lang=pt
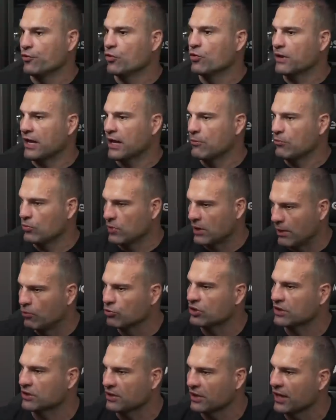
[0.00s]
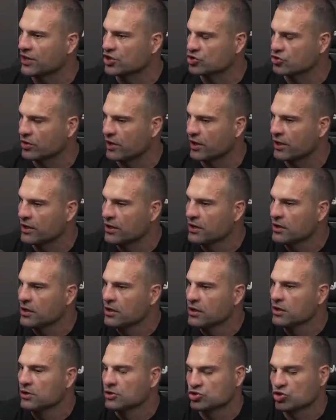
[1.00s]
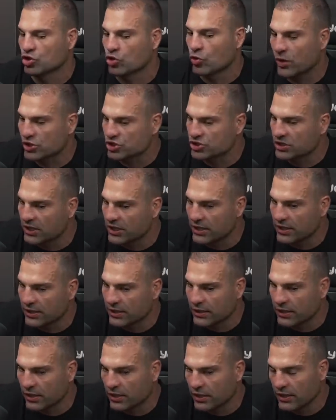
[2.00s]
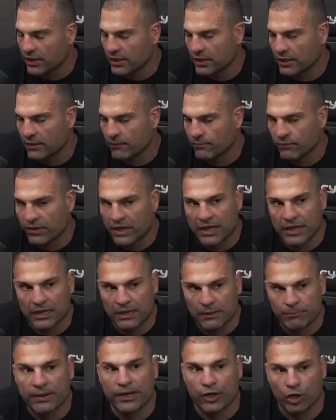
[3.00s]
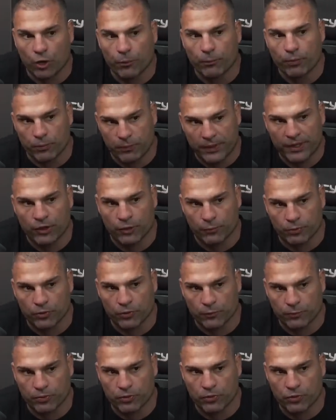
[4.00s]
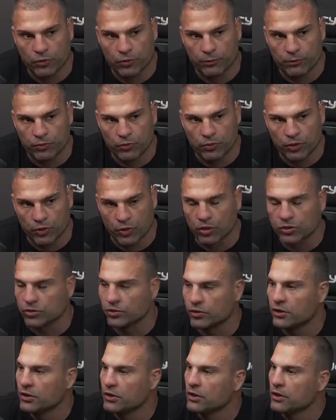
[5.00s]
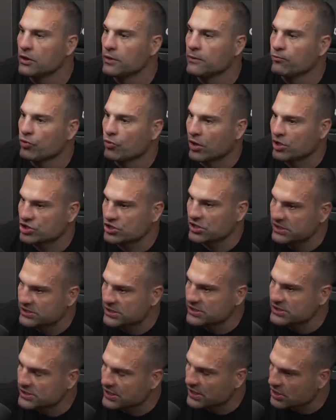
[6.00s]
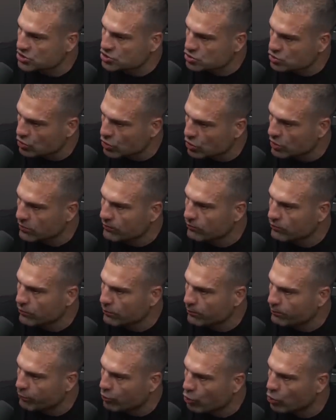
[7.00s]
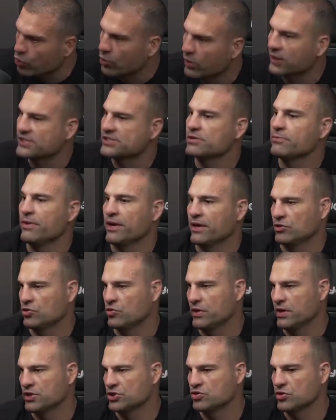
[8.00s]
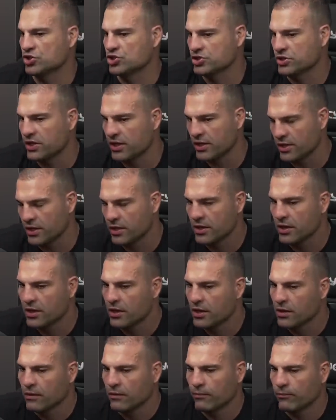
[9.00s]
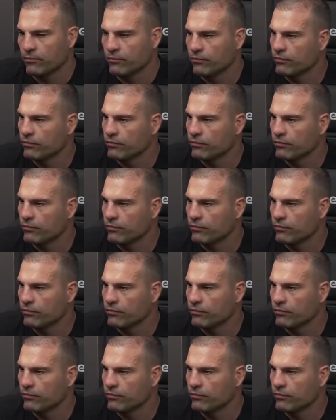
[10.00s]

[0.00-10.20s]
foi um cara muito atlético, né? Só que eu acho que ele, que ele perdeu, pro, perdeu pro, pro, pro Lioto. Lioto. Eu acho que ele se desgastou um Demais. pouco no aquecimento, eu acho. Eu acho que. Passou do